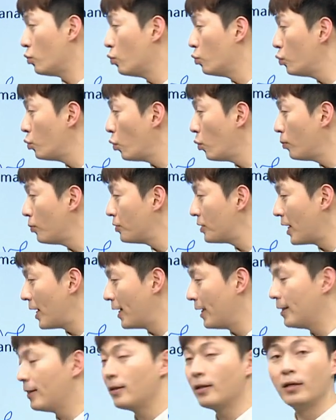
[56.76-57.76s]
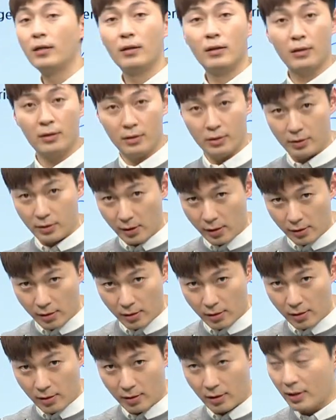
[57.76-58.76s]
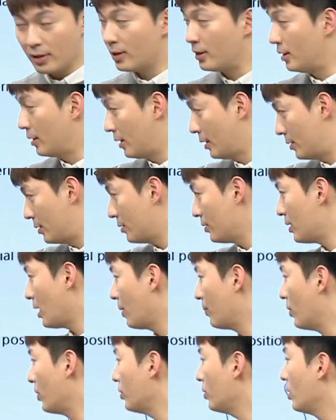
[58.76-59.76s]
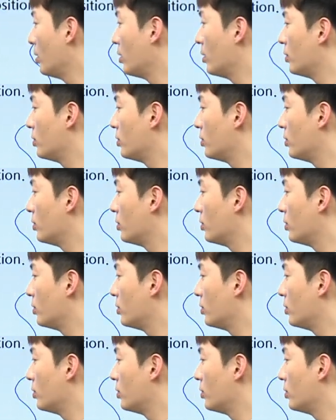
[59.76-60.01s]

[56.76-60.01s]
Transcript: 유도 부사인 there 이게 뜬다면